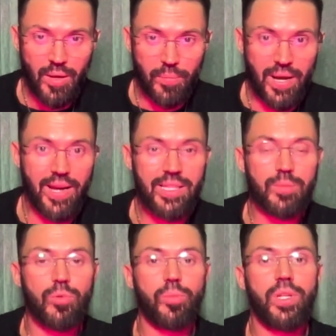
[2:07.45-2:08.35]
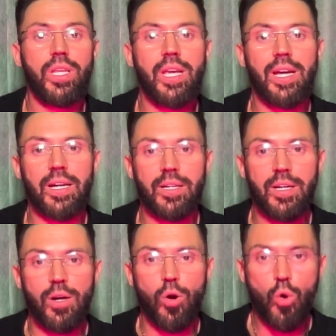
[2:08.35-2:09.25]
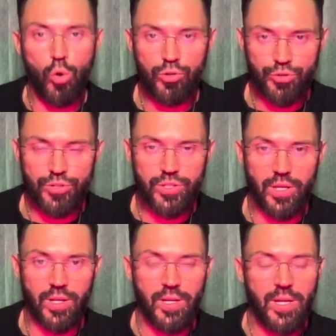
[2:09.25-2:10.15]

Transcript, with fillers: Поэтому мне хочется,